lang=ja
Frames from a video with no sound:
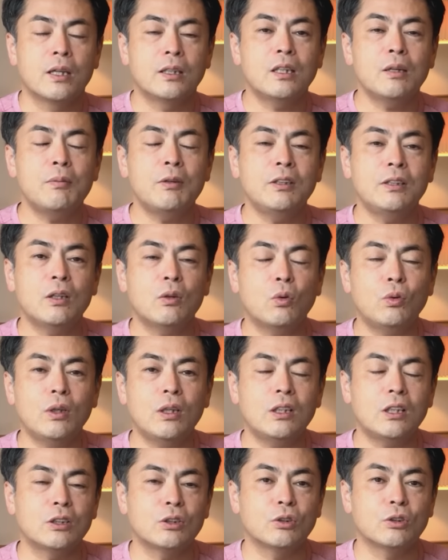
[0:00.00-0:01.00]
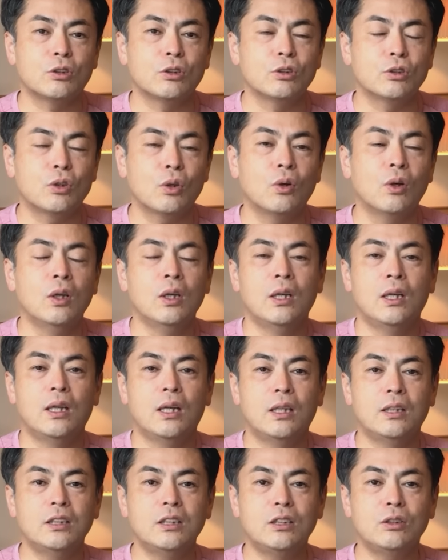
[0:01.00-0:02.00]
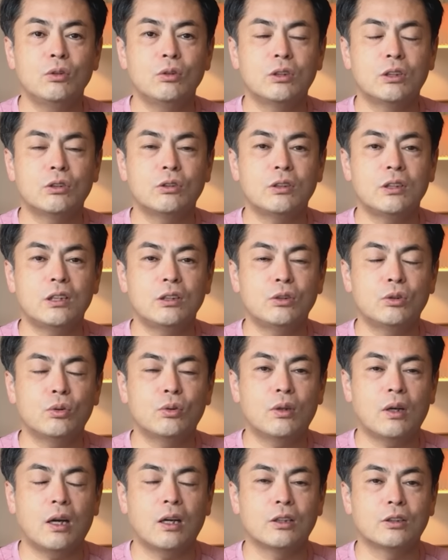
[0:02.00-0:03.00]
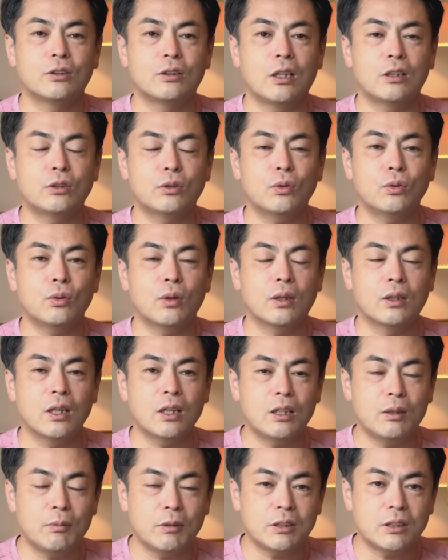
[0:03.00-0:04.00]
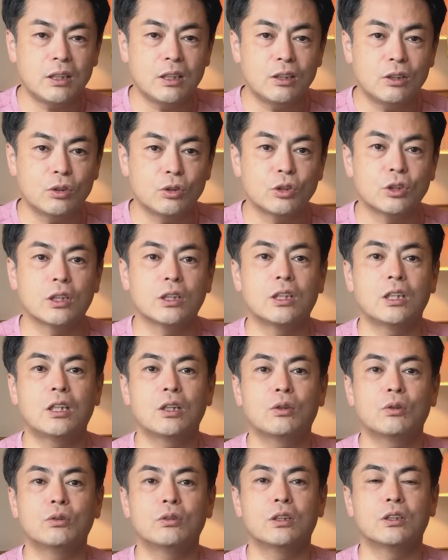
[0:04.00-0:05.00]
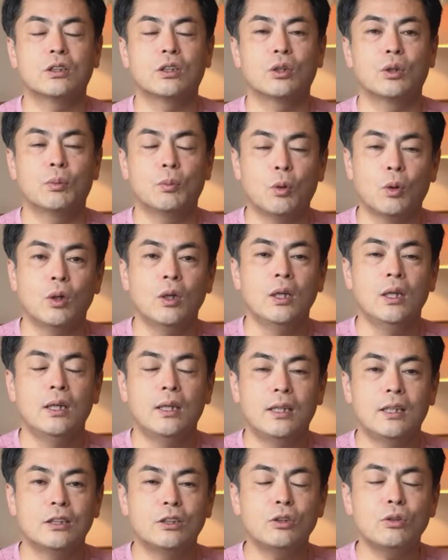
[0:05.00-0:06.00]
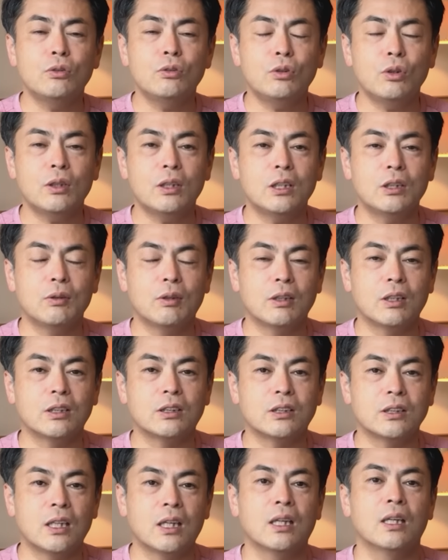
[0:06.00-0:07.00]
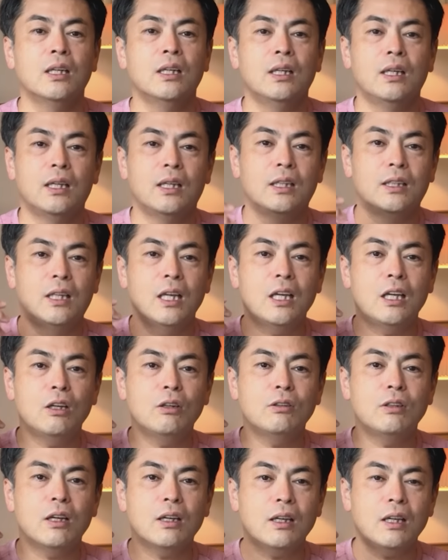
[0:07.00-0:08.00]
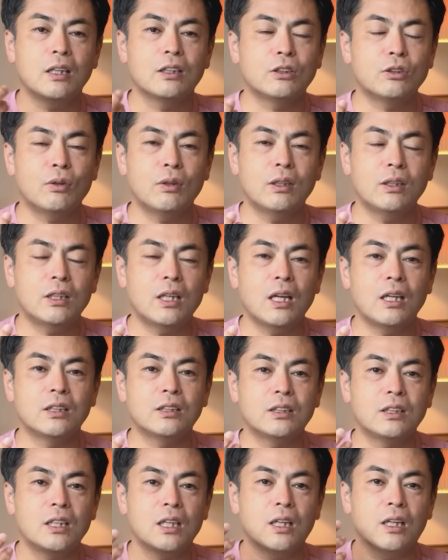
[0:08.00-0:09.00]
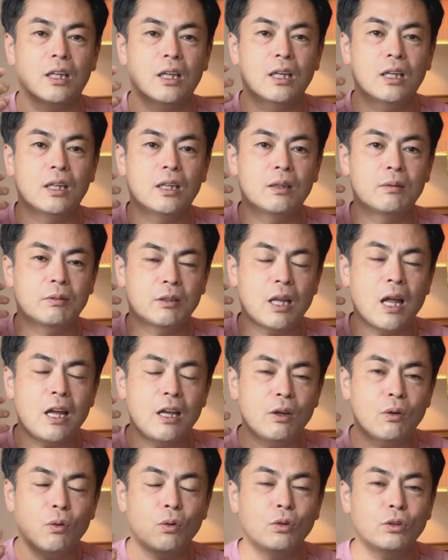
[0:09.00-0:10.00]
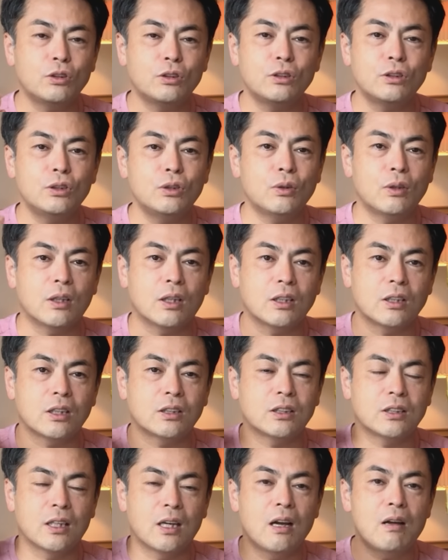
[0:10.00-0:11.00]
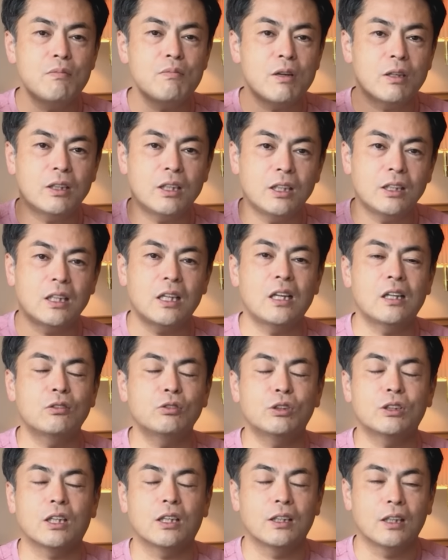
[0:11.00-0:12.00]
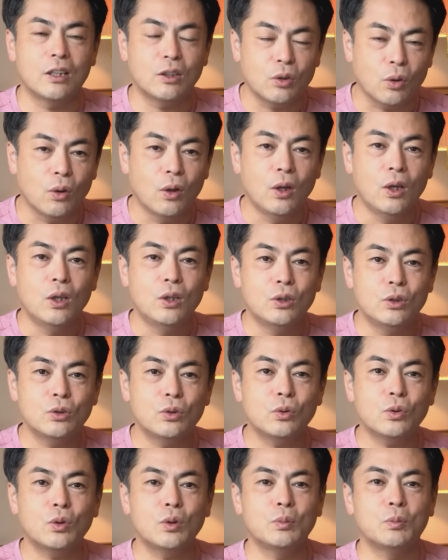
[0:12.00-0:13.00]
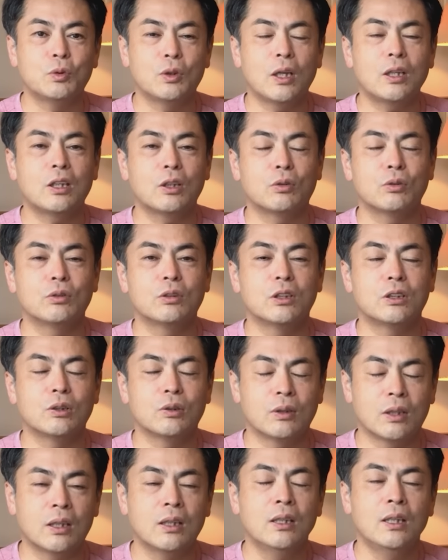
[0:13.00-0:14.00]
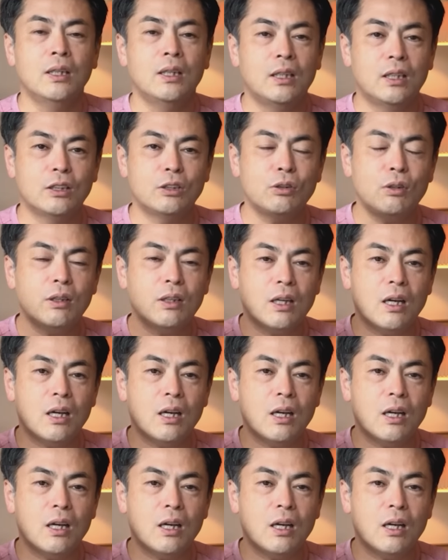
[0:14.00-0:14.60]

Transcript: たまにね、こういう話をすると、西の軸線上からずらすことができませんという人が出てくるんですけども、その時にはですね、できるだけそれに対して対抗するような形で頑張っていただくしかないということにもなってくるんですよね。それ